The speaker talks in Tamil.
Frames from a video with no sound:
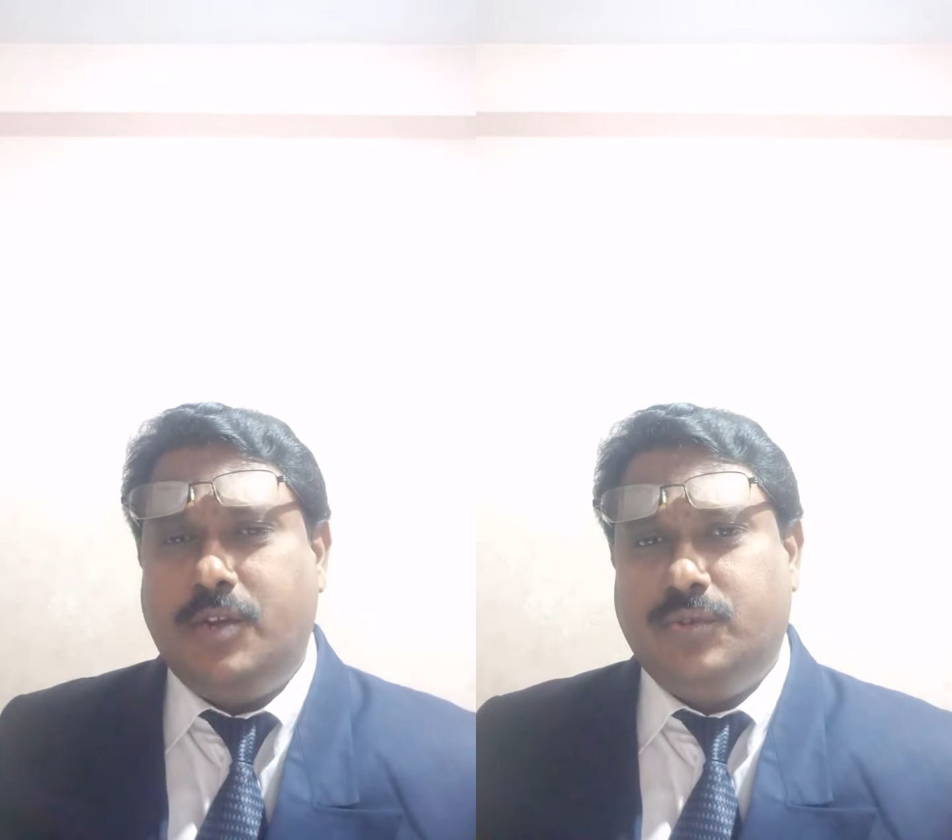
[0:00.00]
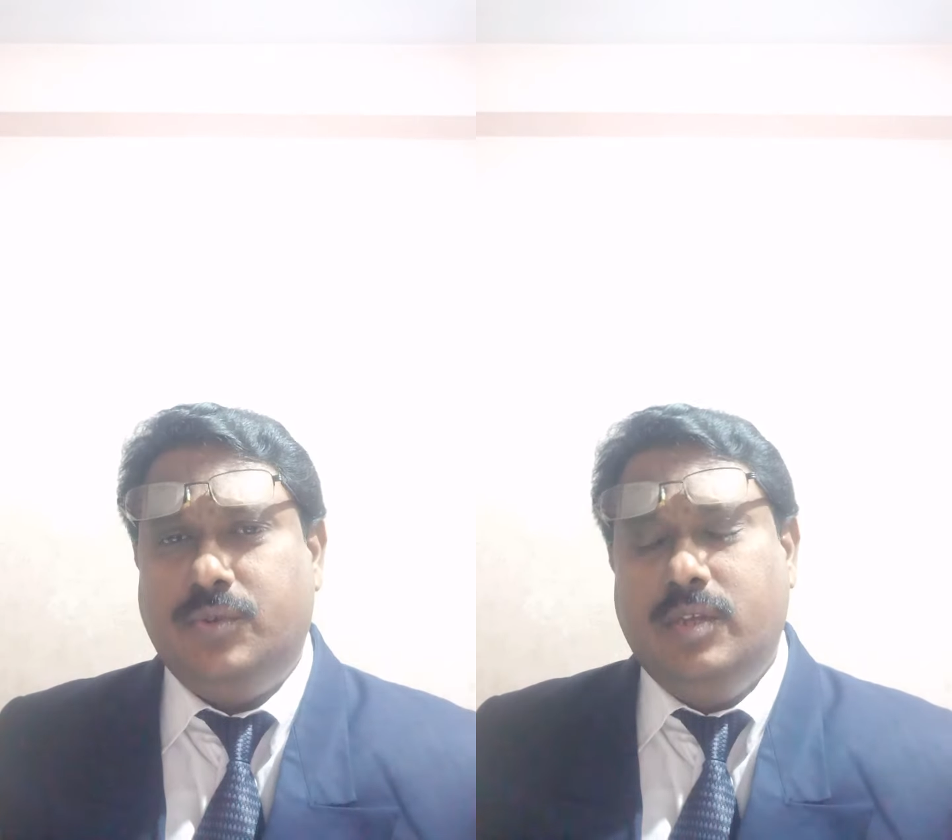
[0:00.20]

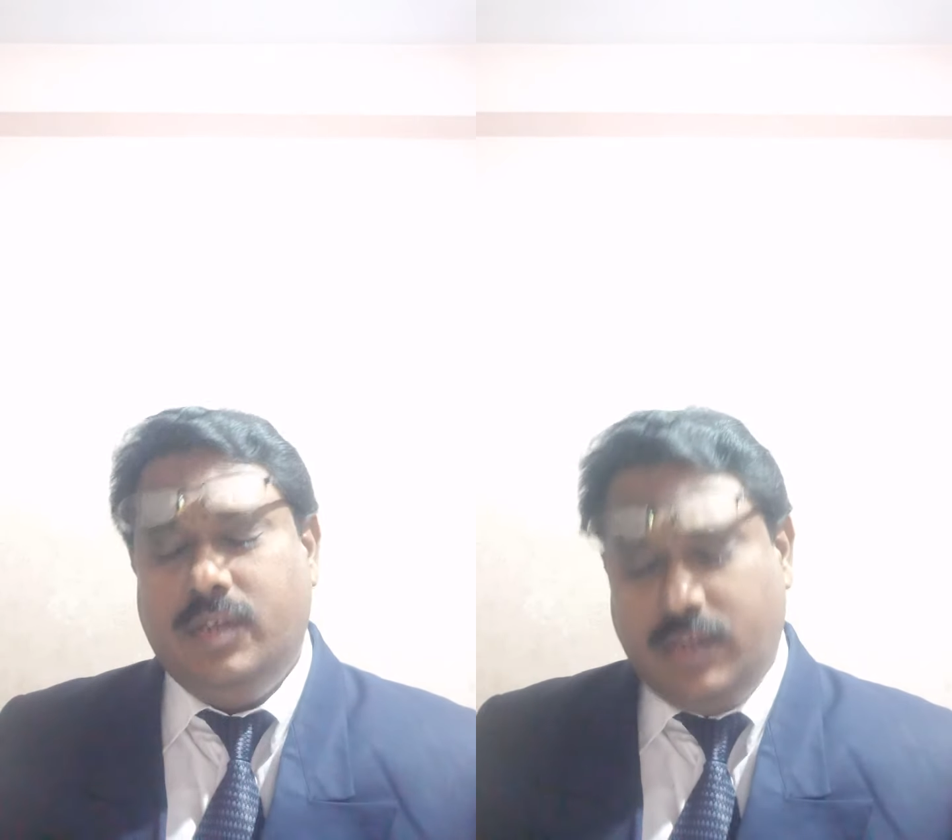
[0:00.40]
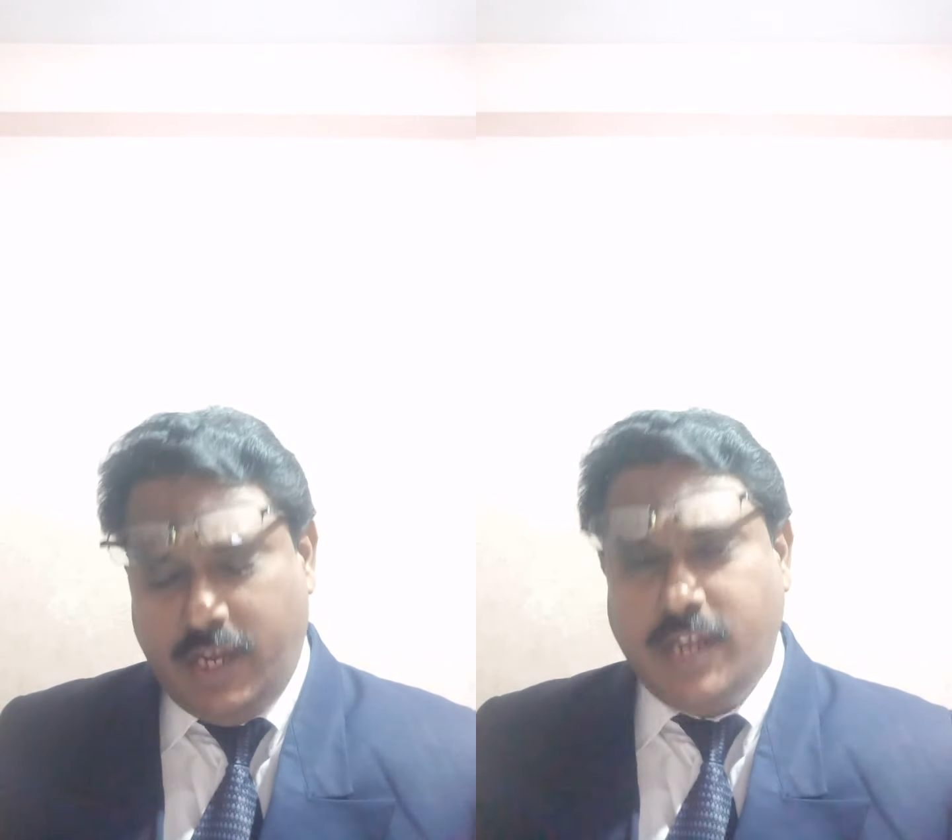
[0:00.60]
படித்தோம்
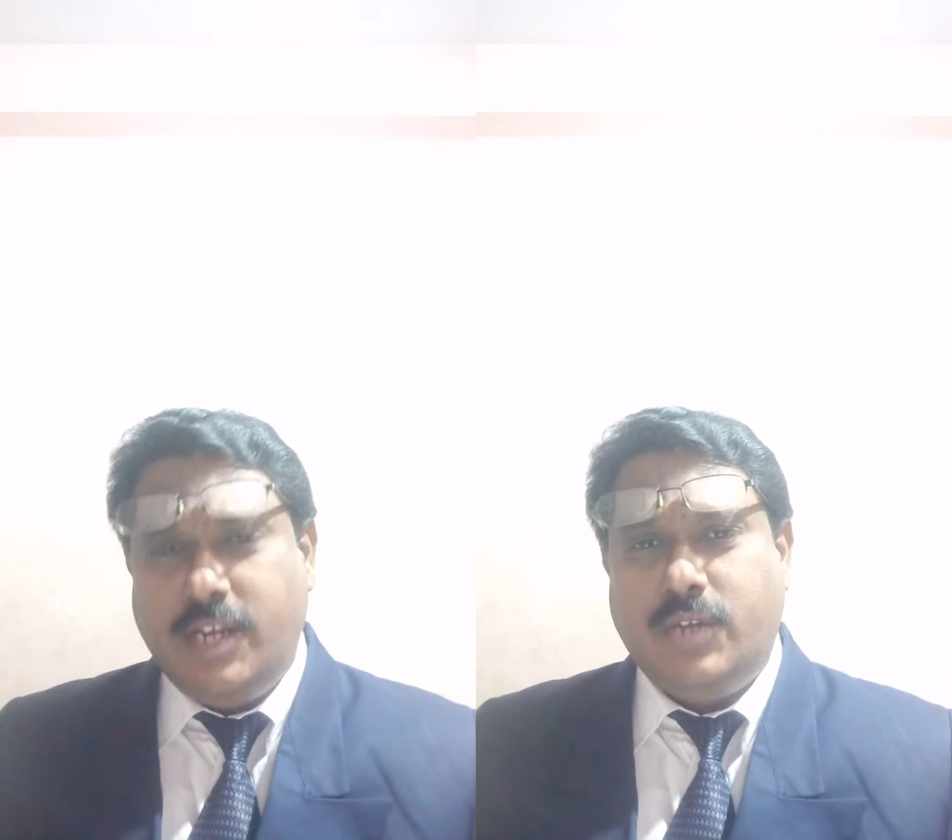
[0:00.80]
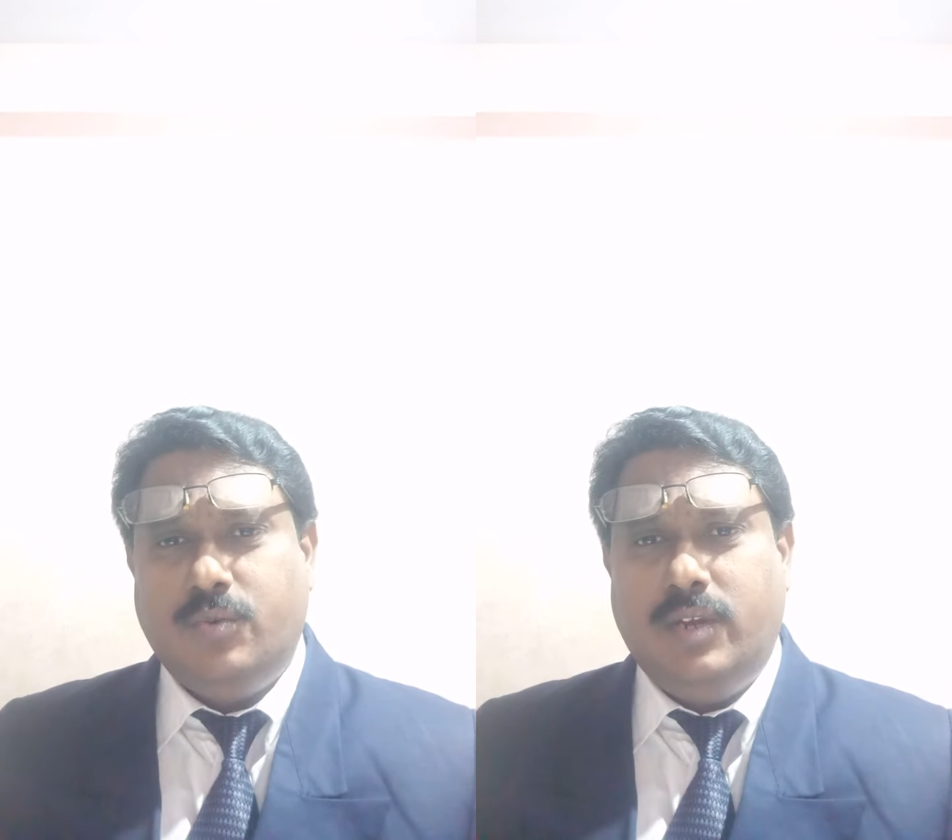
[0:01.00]

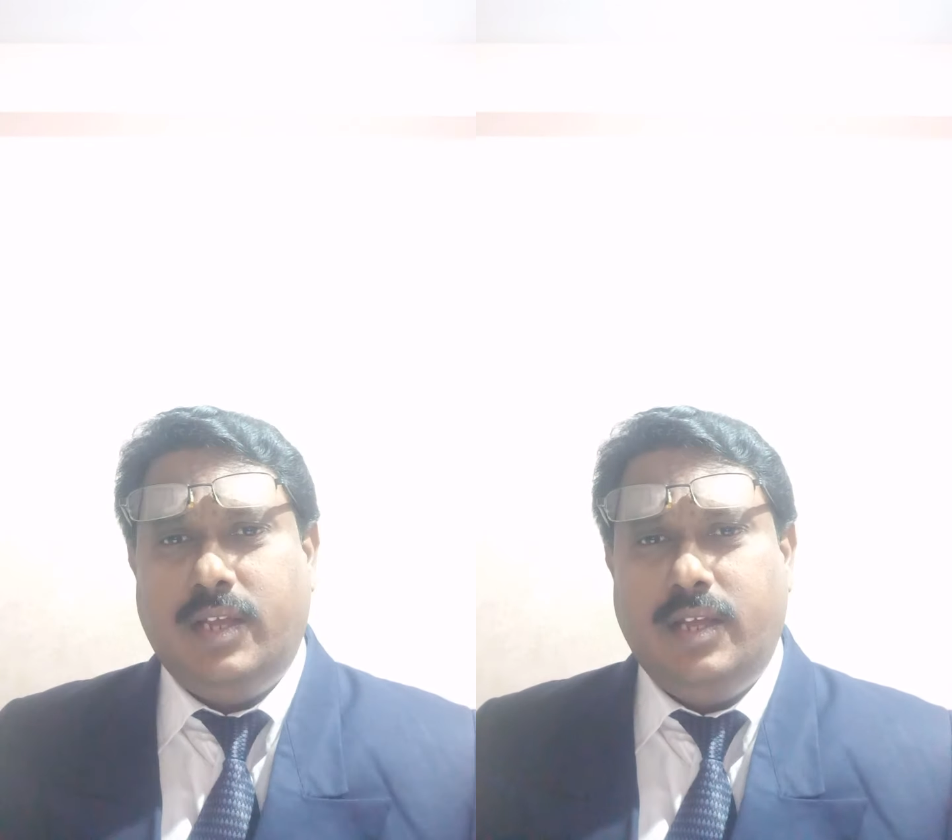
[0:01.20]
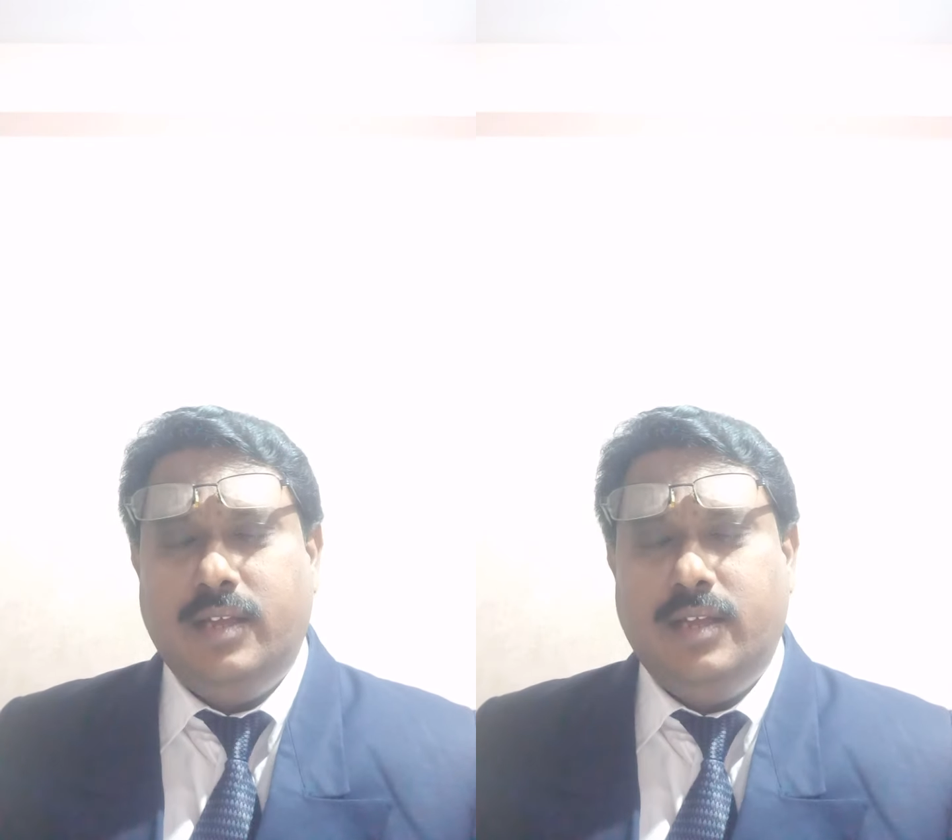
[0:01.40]
எயிட்டி டூவில்